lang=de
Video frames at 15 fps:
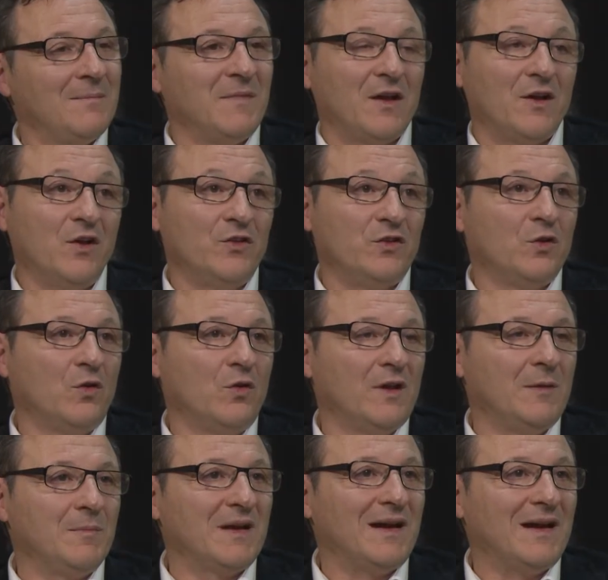Man könnte ja
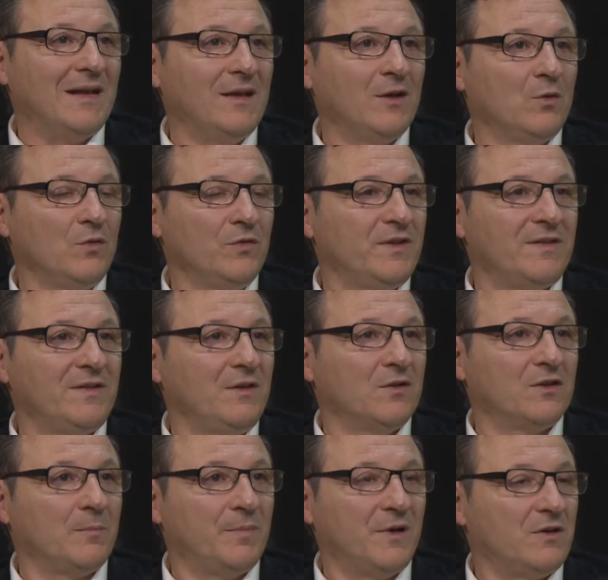im Keller unten sein
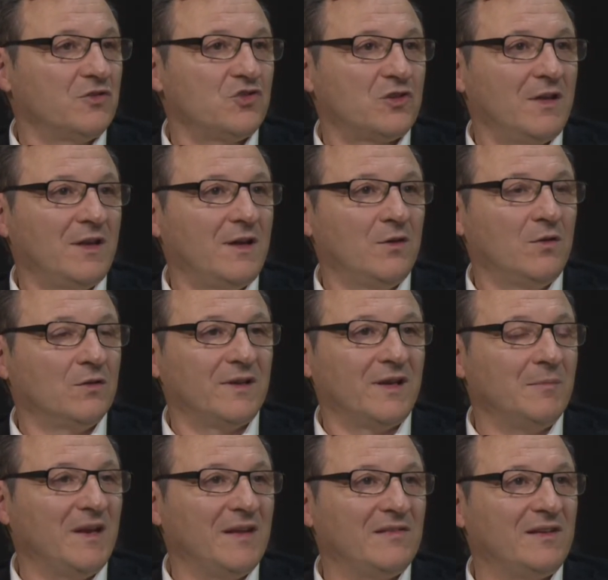oder basteln oder
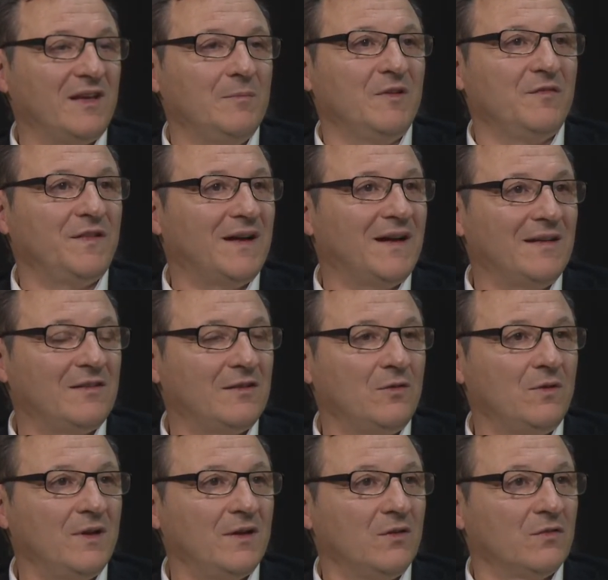im Zimmer Fernsehen
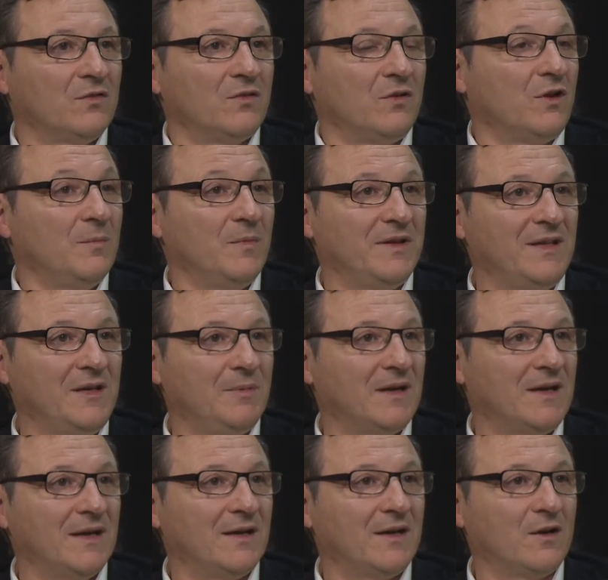schauen. Also da kommen die
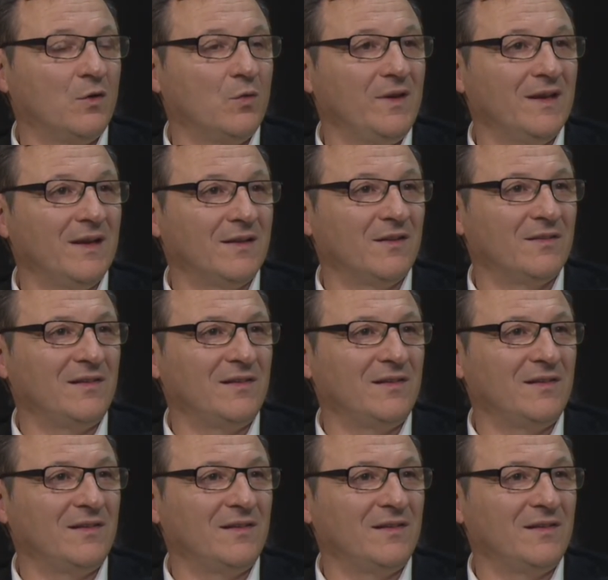Brecher auch rein.